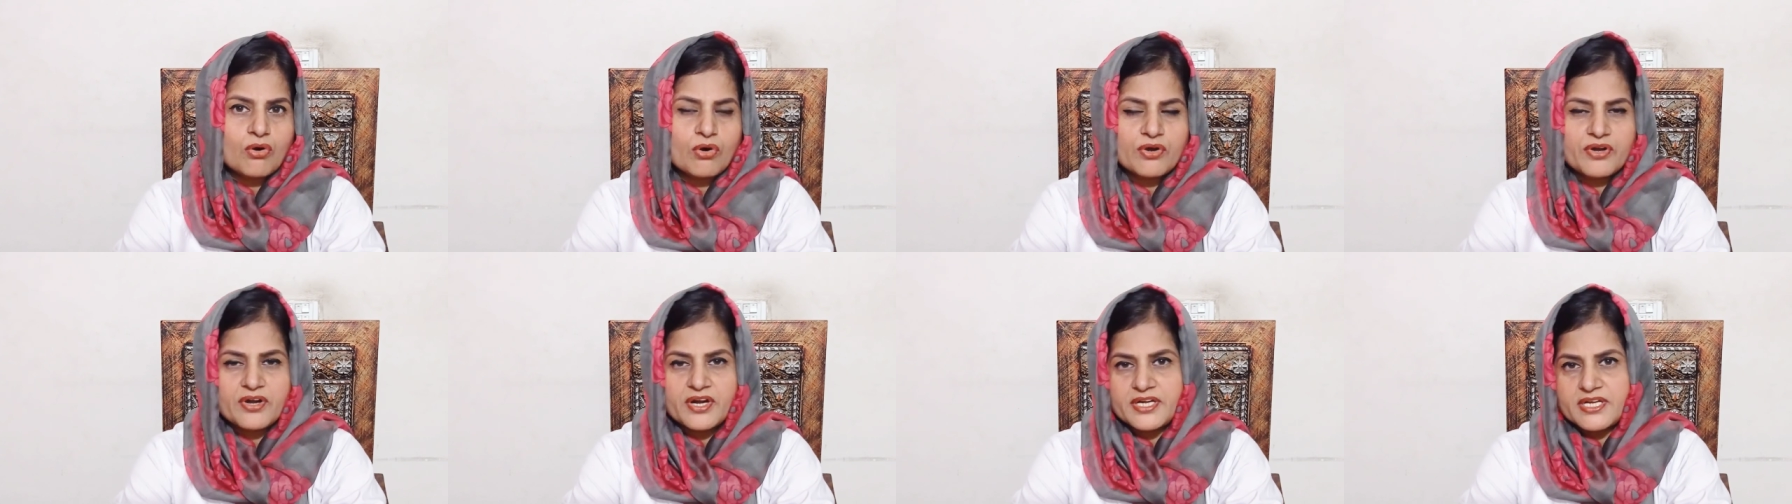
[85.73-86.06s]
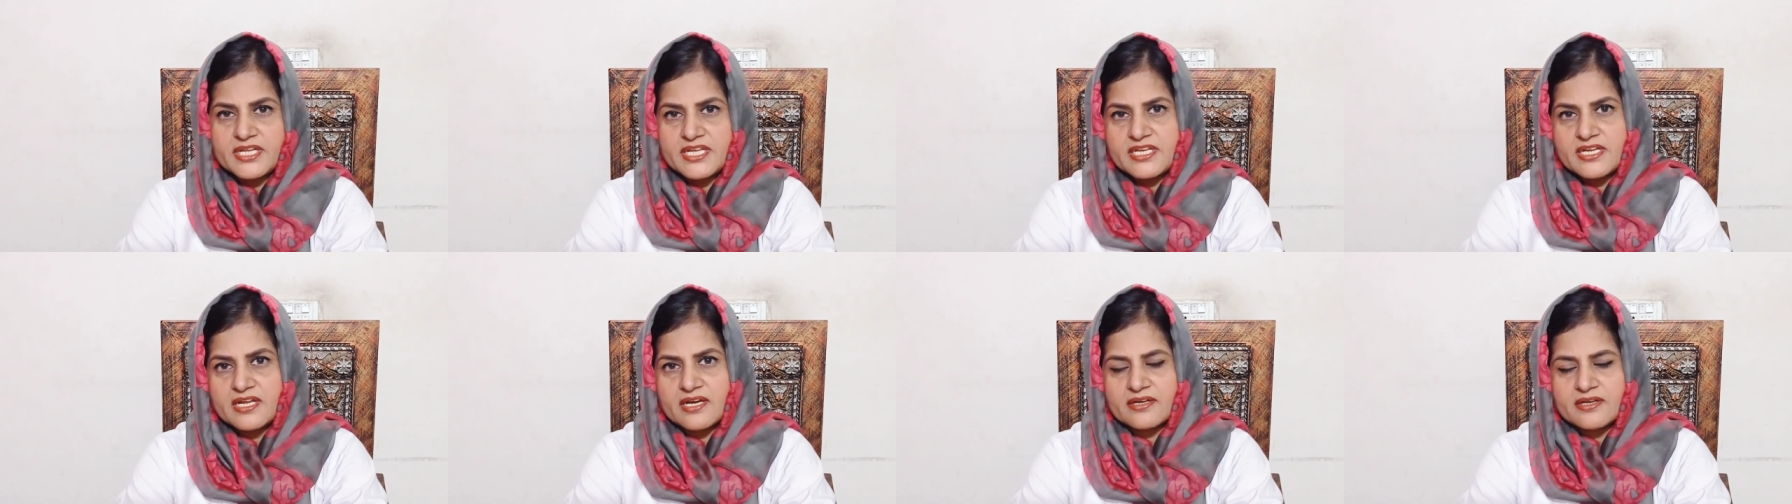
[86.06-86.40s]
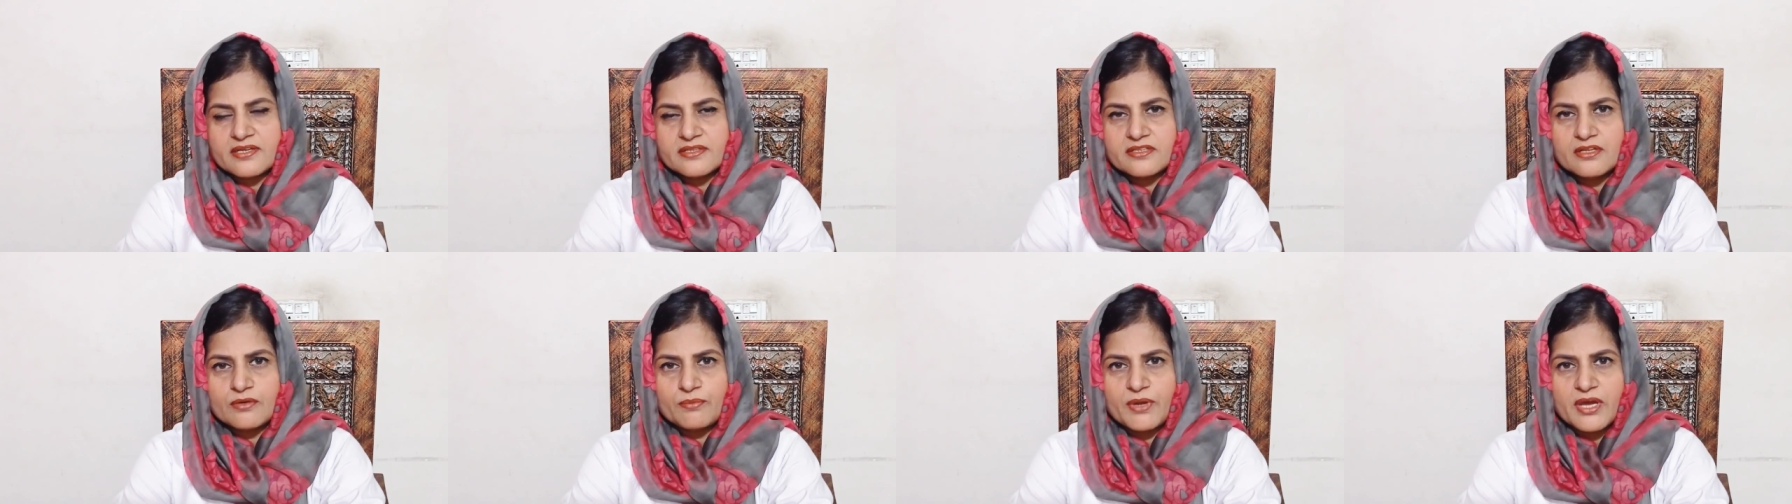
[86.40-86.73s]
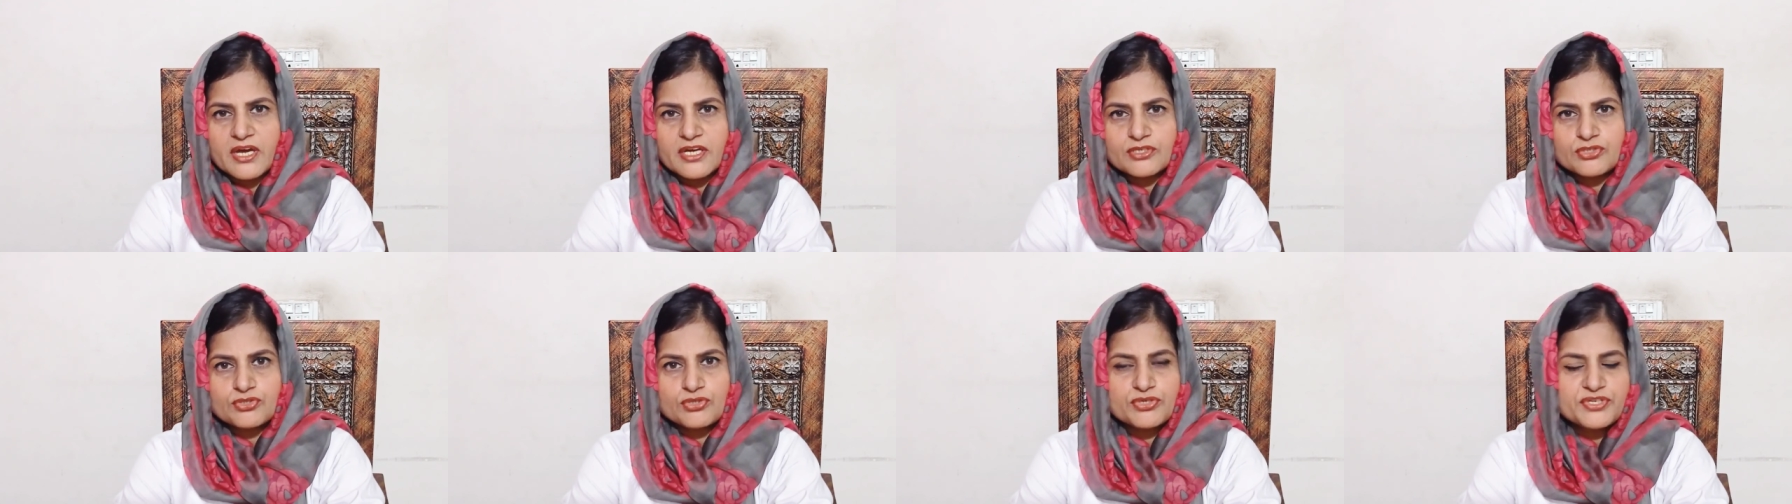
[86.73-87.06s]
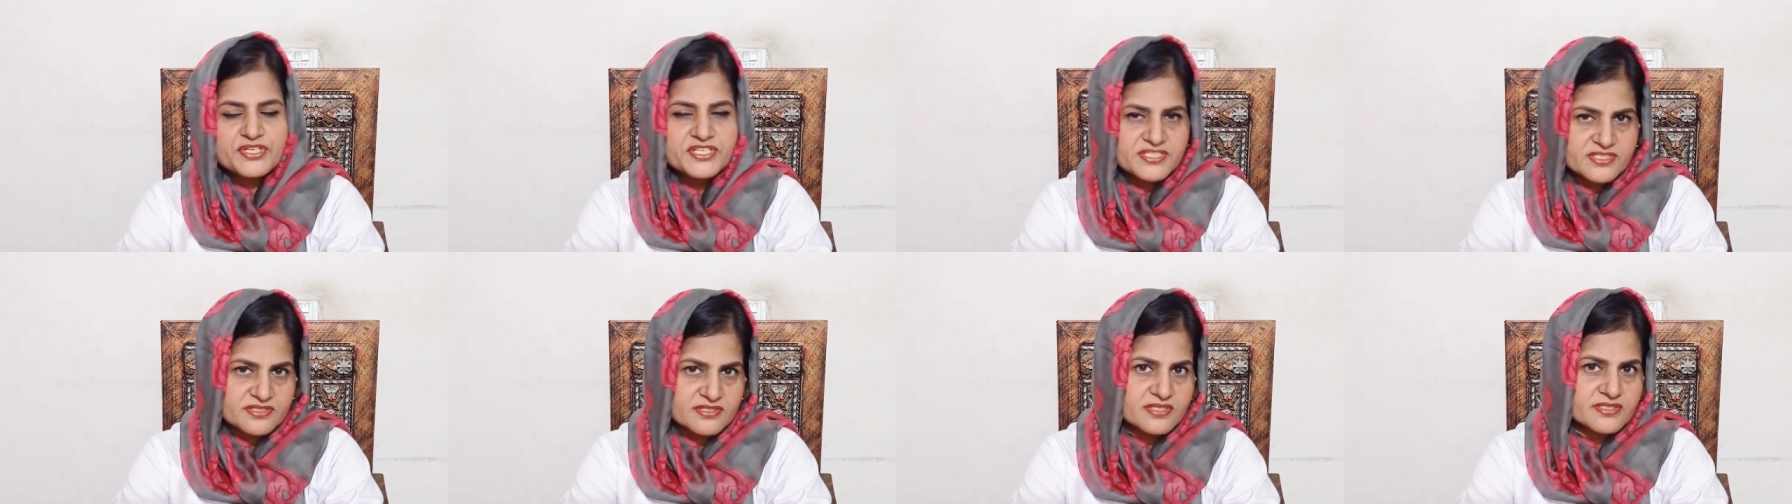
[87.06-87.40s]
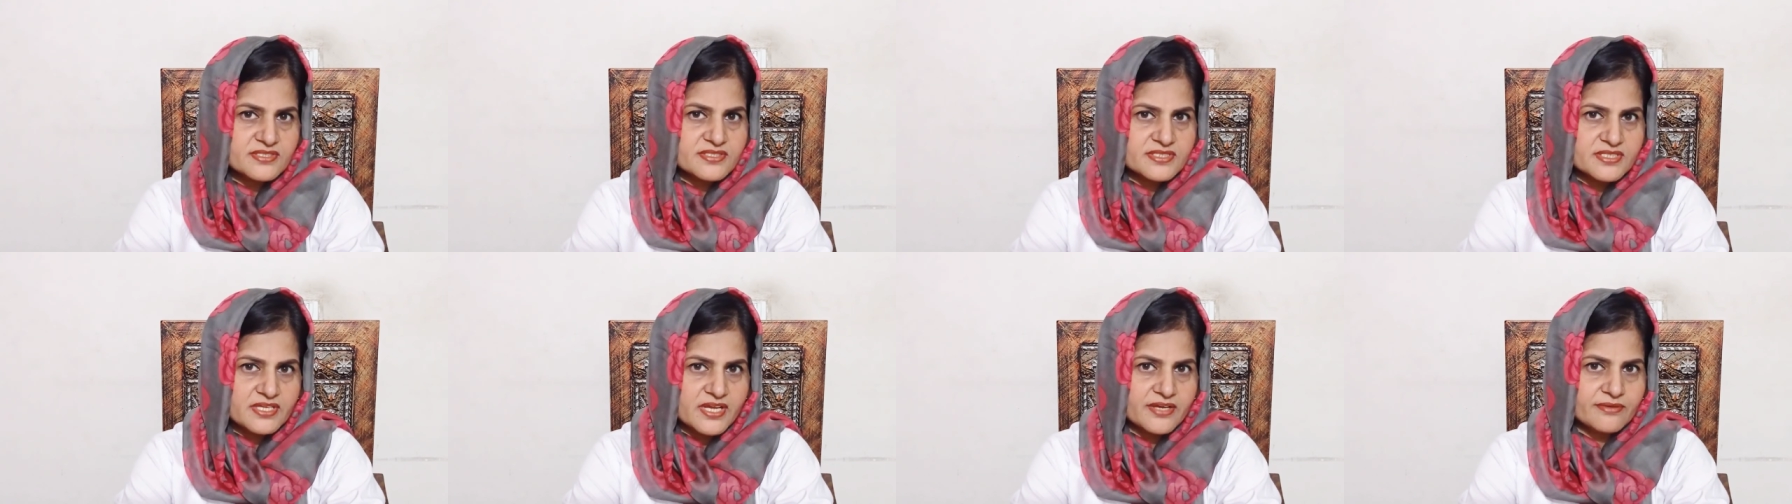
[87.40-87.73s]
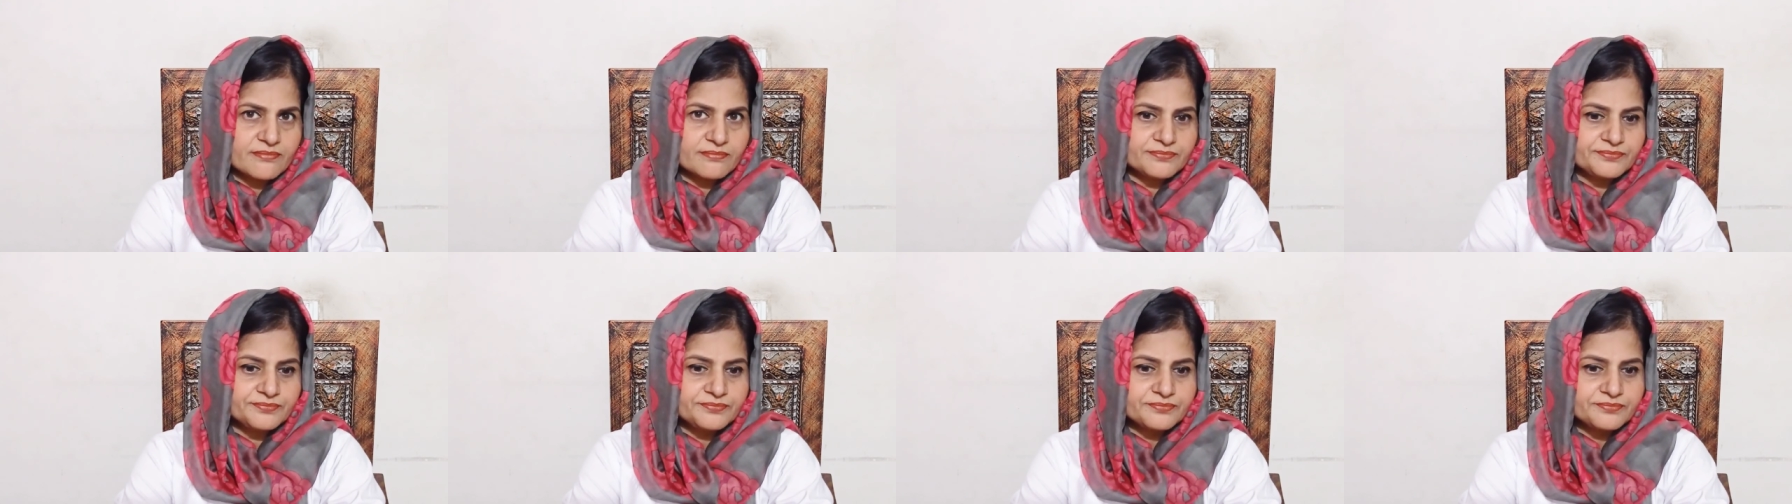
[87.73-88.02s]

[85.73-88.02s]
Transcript: और रटीना के दरमियान जो डिस्टेंस है